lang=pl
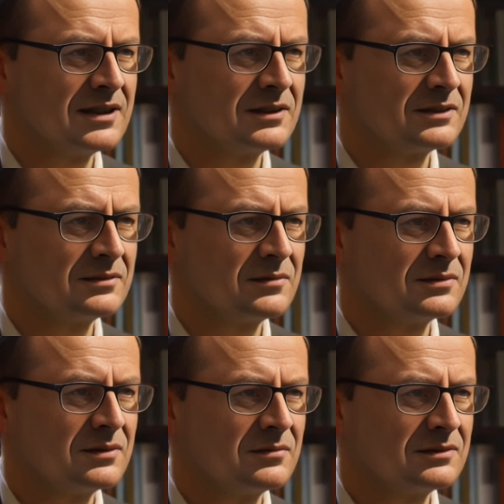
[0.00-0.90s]
że
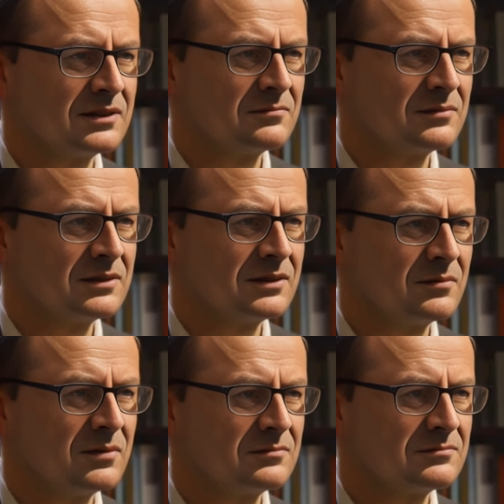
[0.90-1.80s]
sponsorem tego
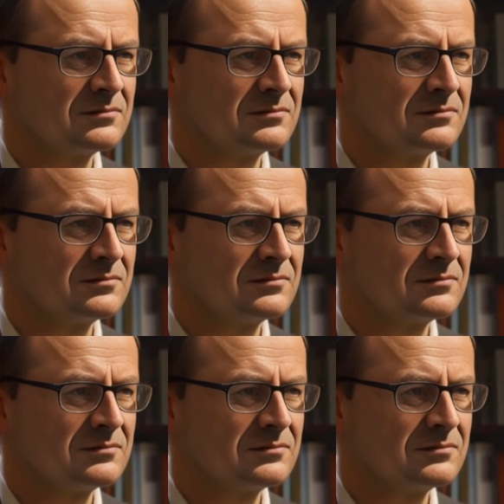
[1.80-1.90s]
programu